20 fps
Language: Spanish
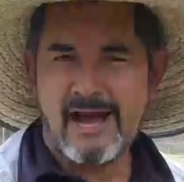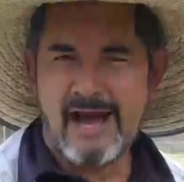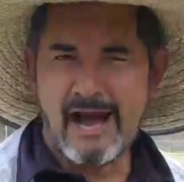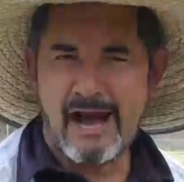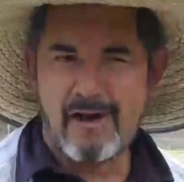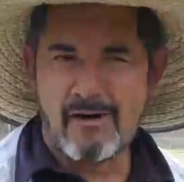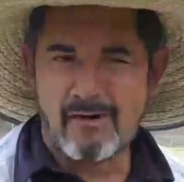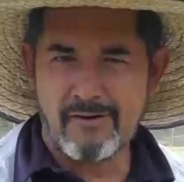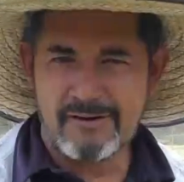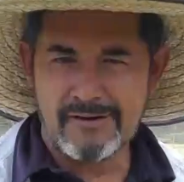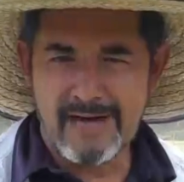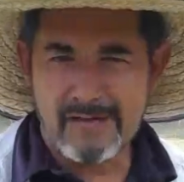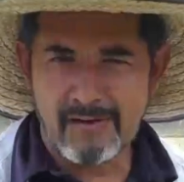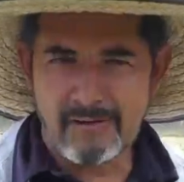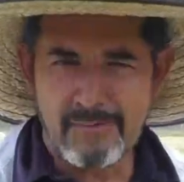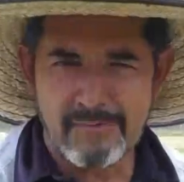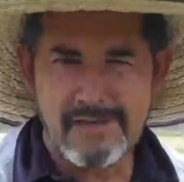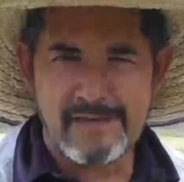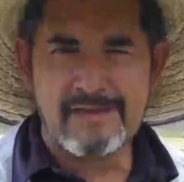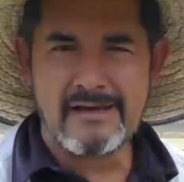Ahorra
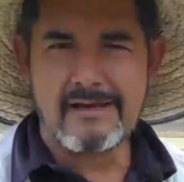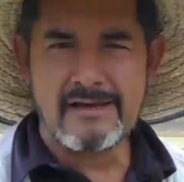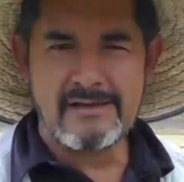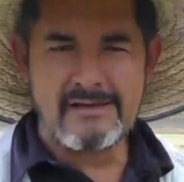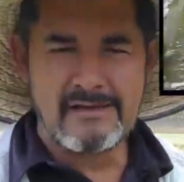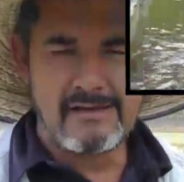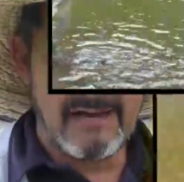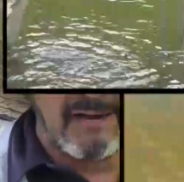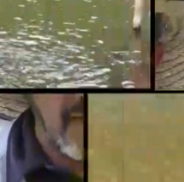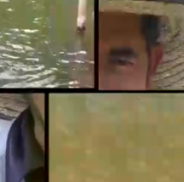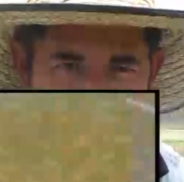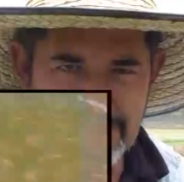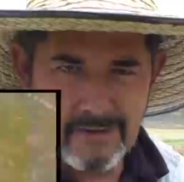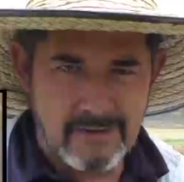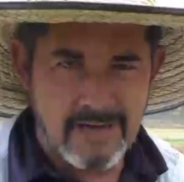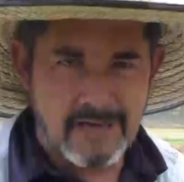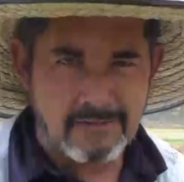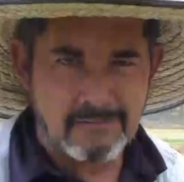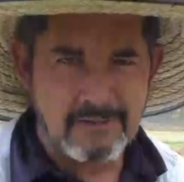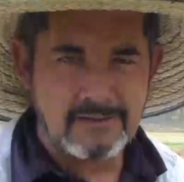comida y ahorro
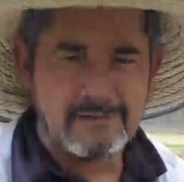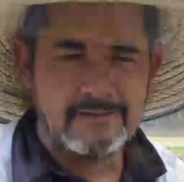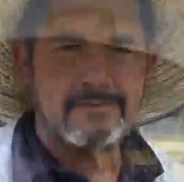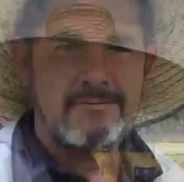de agua.